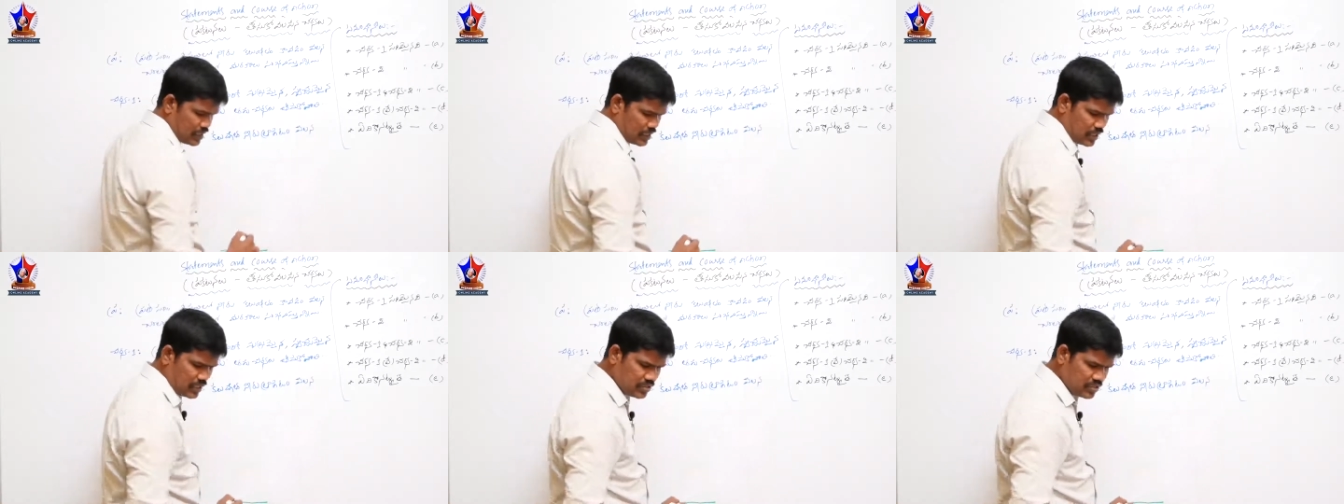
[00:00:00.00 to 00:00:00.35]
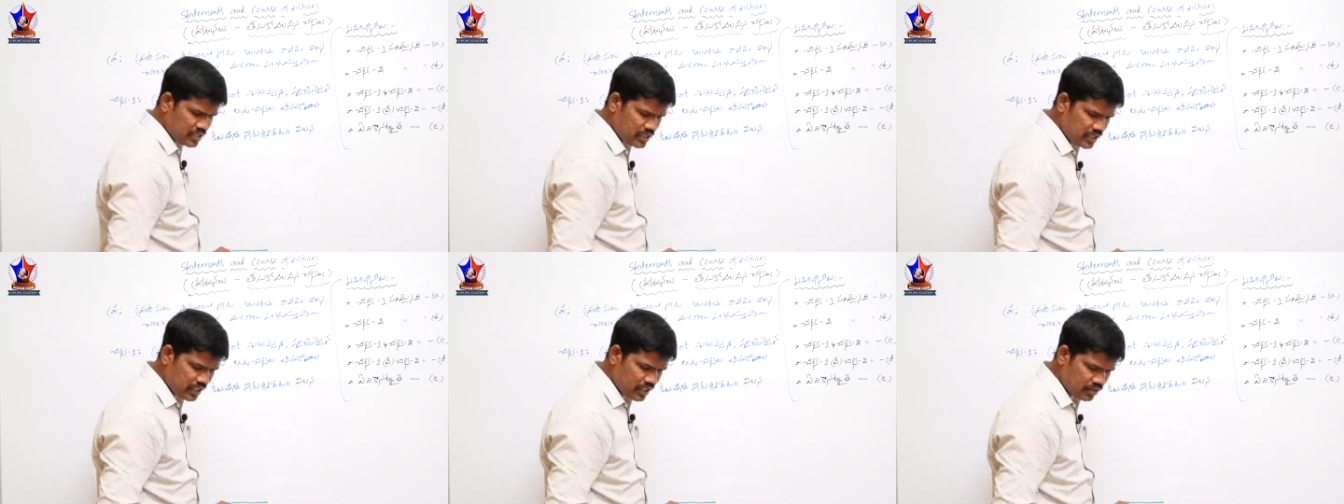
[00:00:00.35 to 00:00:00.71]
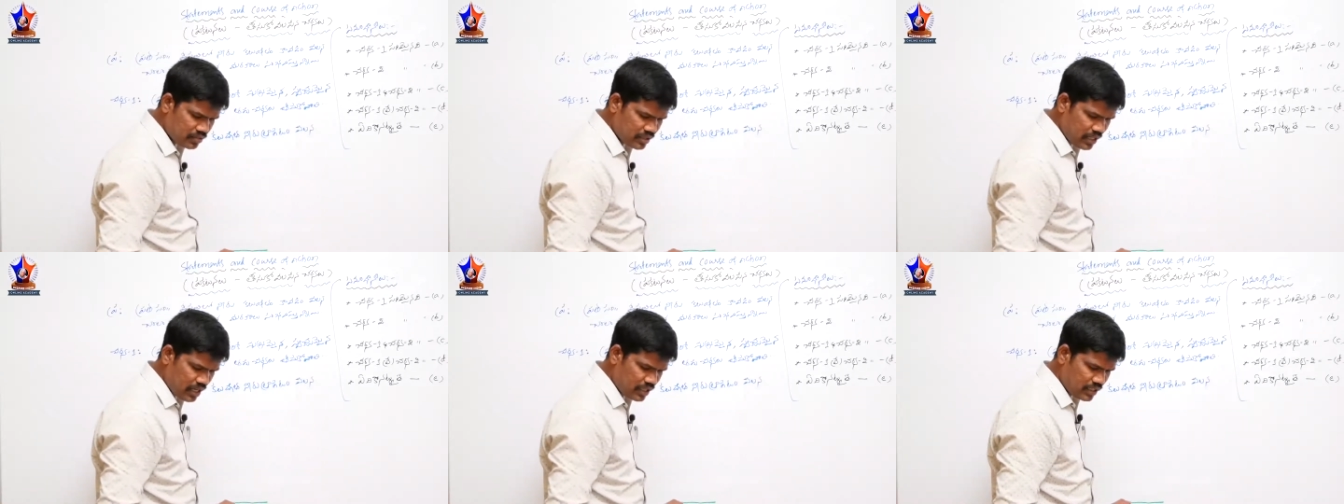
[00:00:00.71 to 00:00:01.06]
కలుషిత
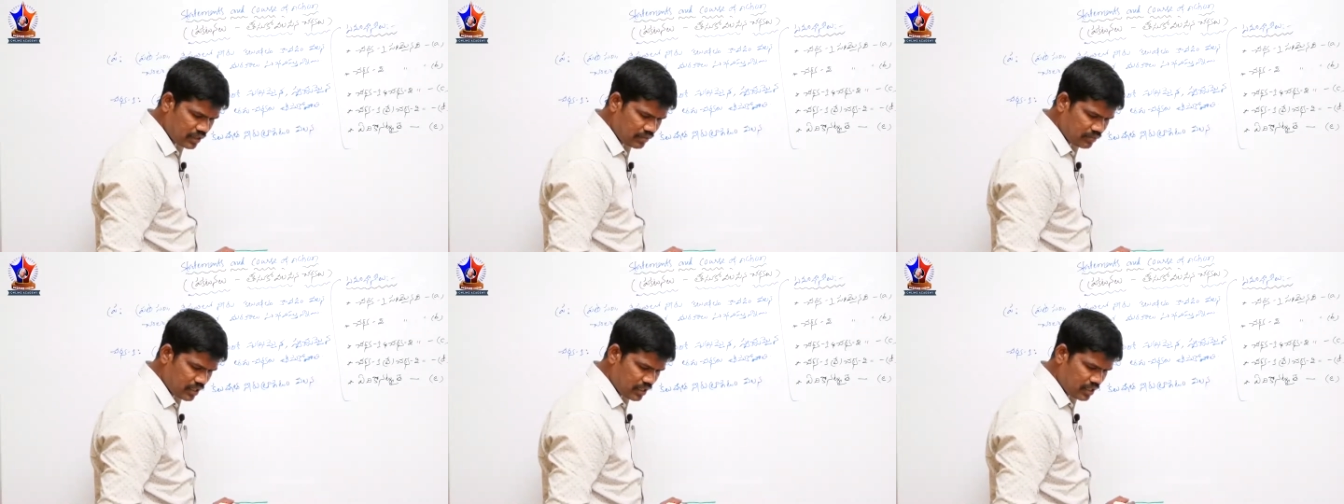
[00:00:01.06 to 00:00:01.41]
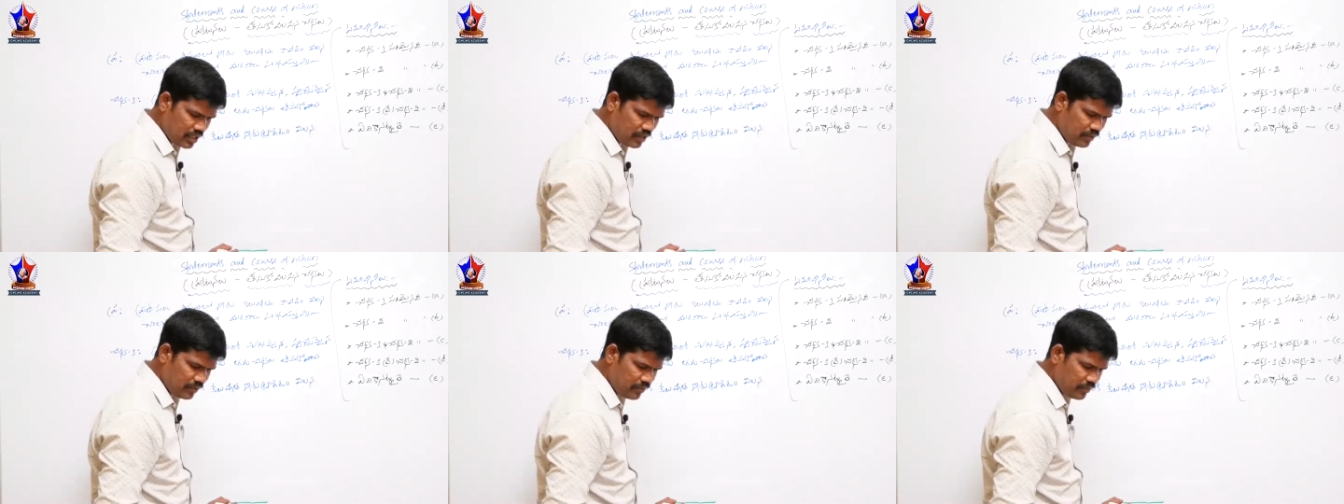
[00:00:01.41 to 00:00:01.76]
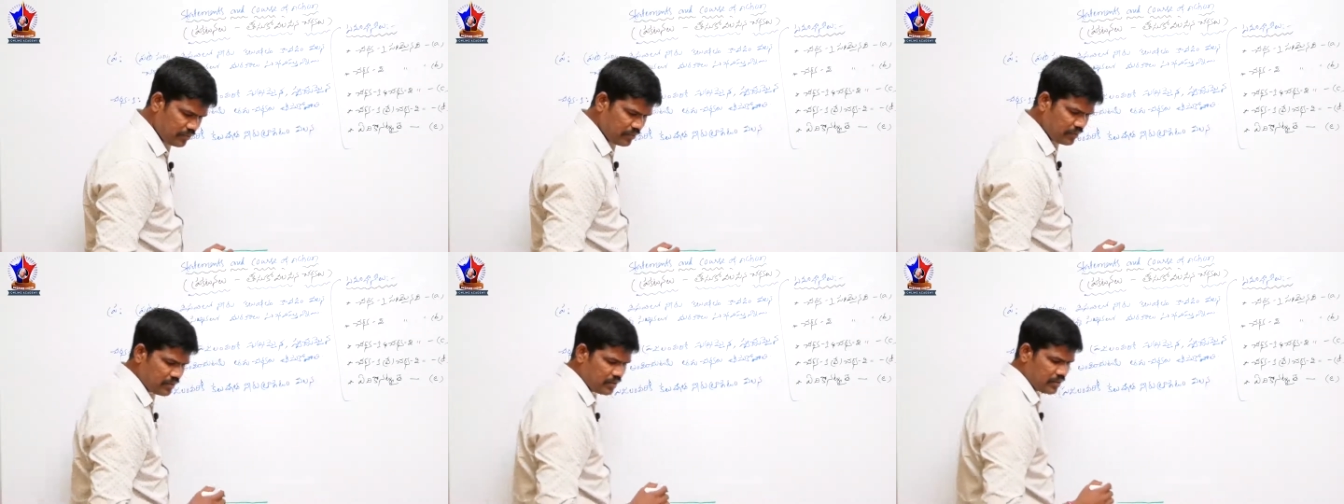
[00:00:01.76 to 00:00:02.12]
నీరు త్రాగటం వలన
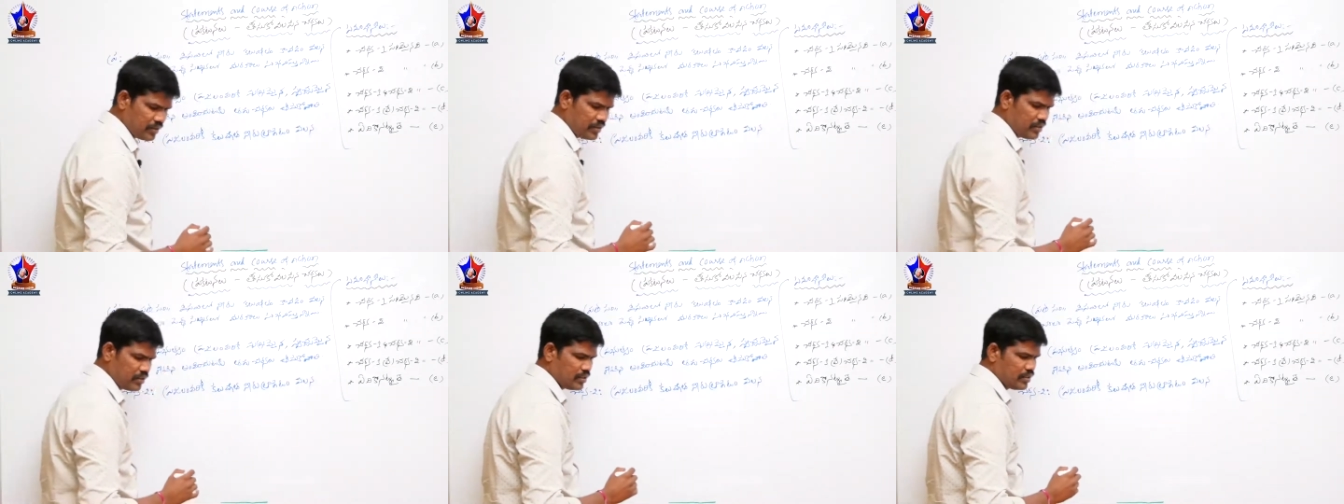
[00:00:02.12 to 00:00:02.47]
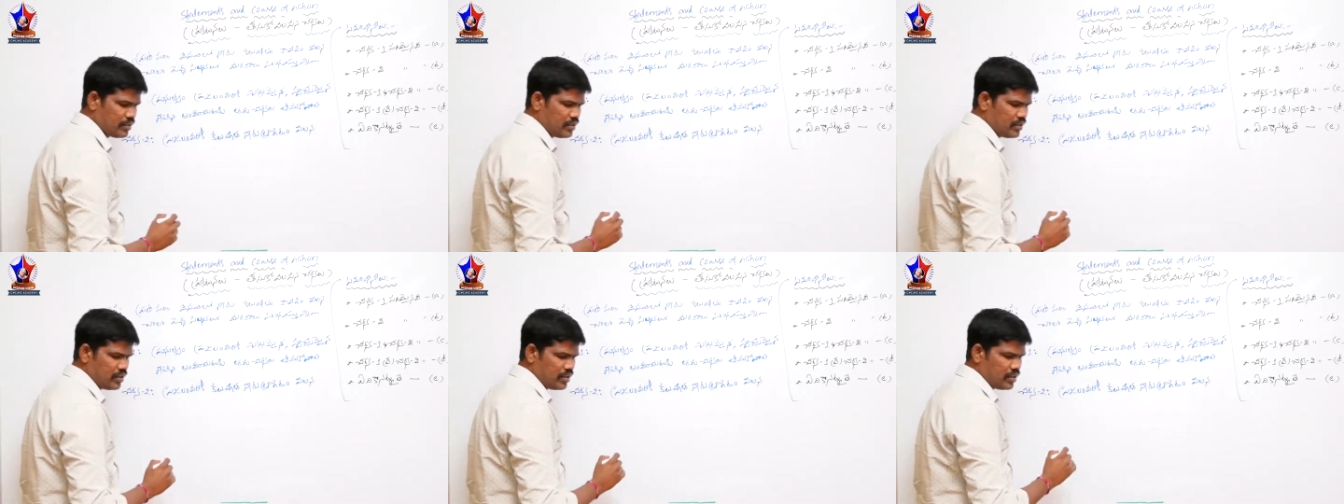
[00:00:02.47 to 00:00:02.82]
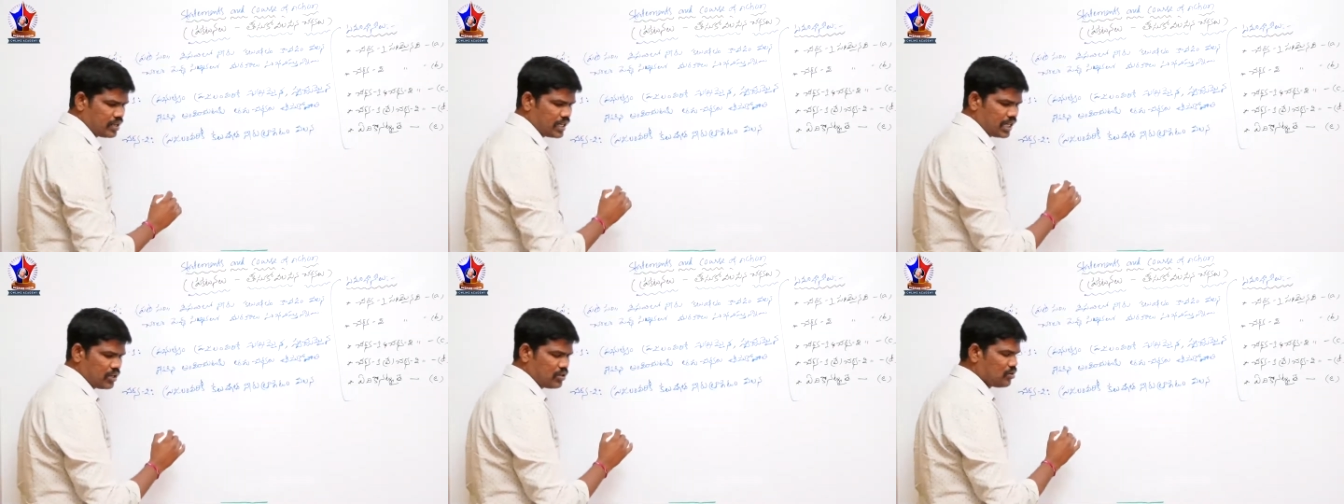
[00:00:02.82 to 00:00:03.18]

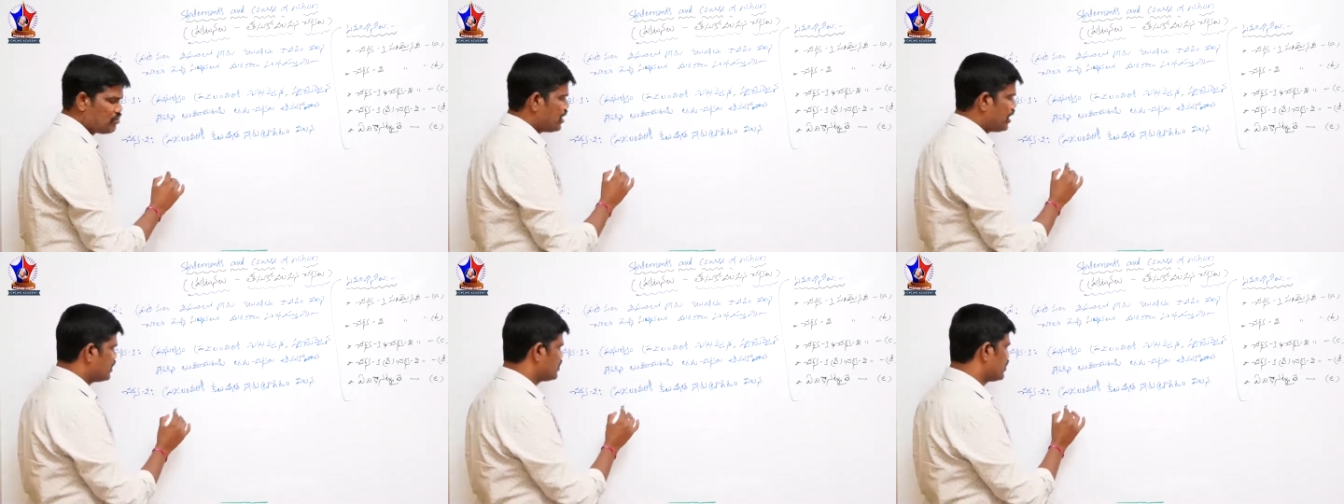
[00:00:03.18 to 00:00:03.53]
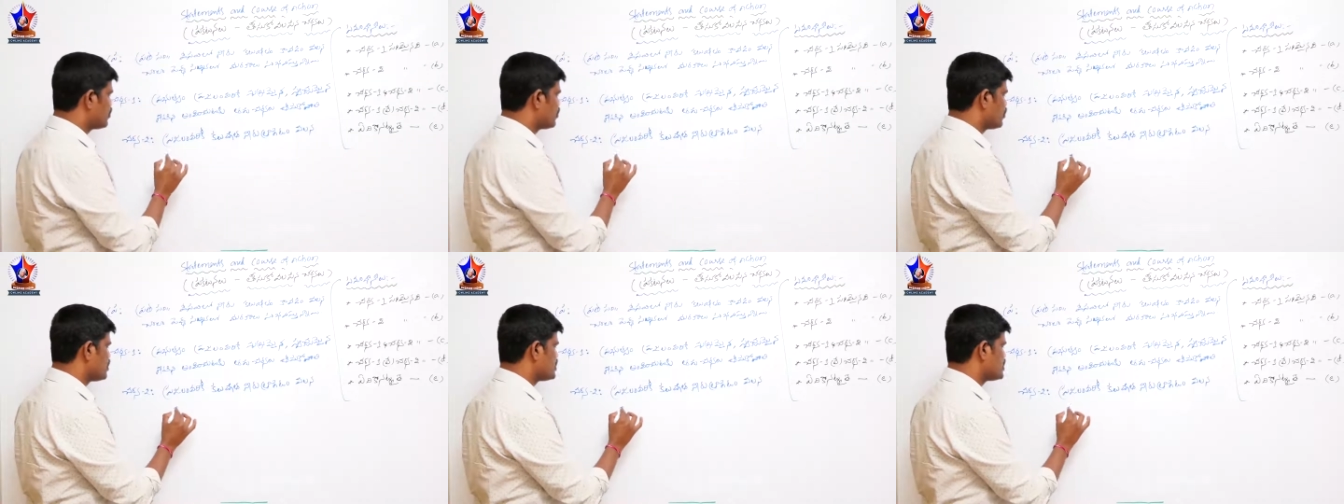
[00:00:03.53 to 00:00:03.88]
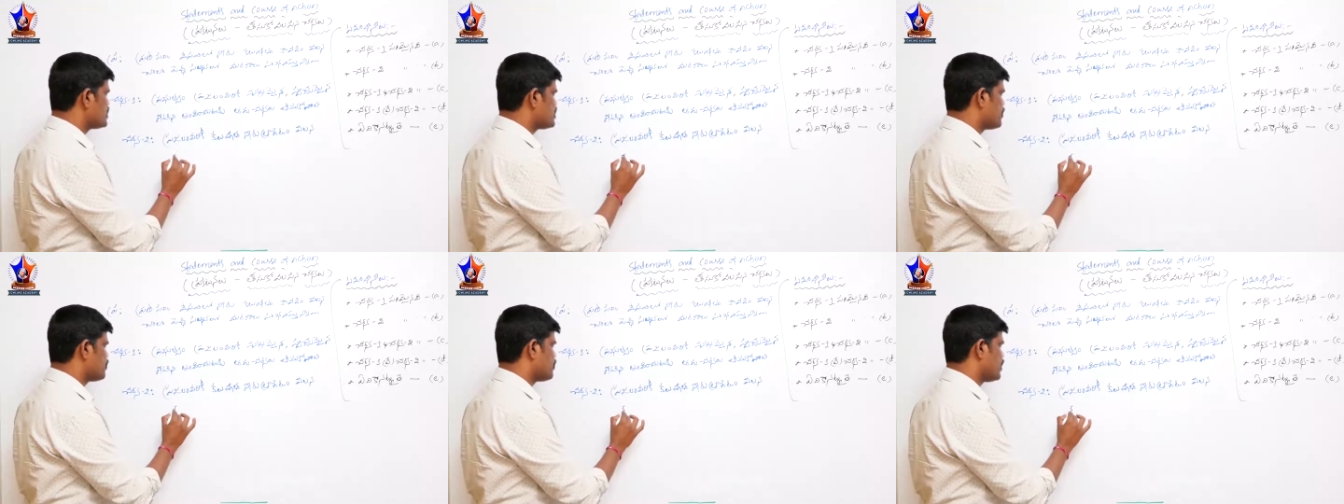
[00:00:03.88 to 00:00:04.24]
కలుగు వ్యాధుల
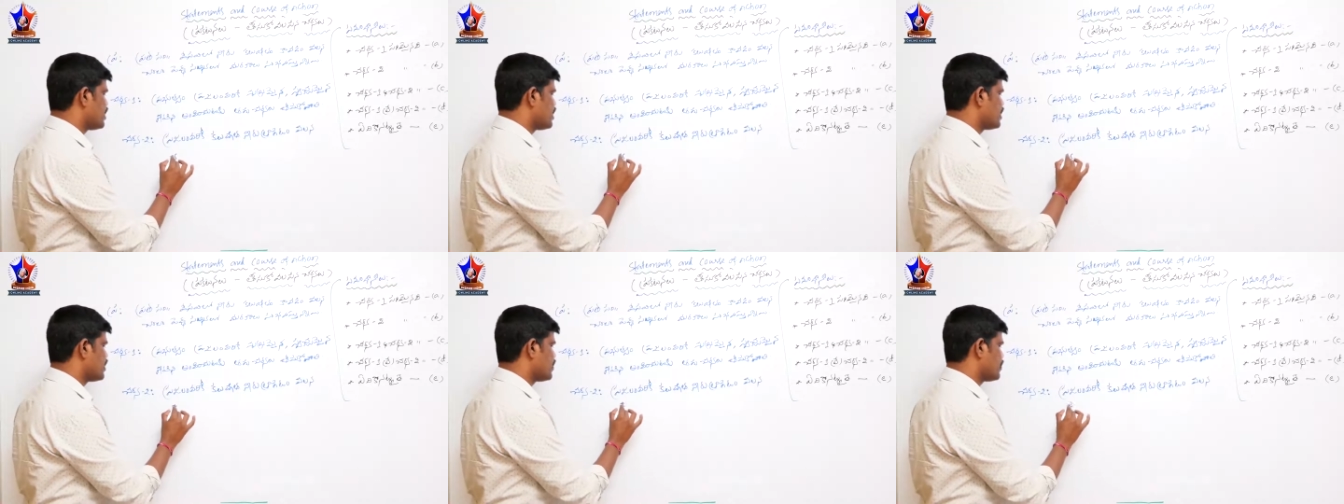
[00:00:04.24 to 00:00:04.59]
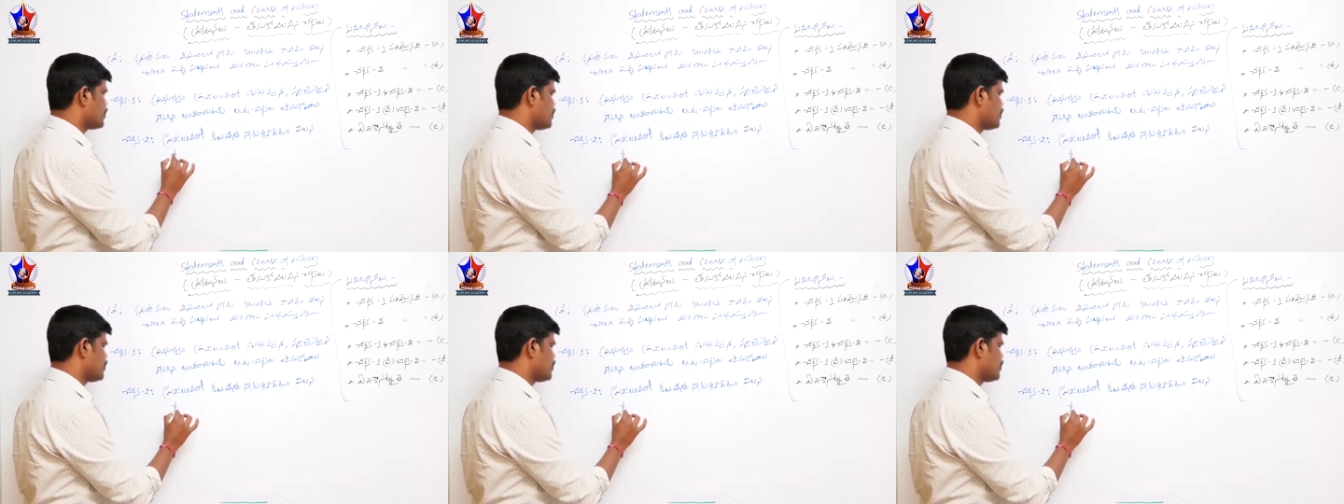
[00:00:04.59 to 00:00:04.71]
గురించి చెప్పాలి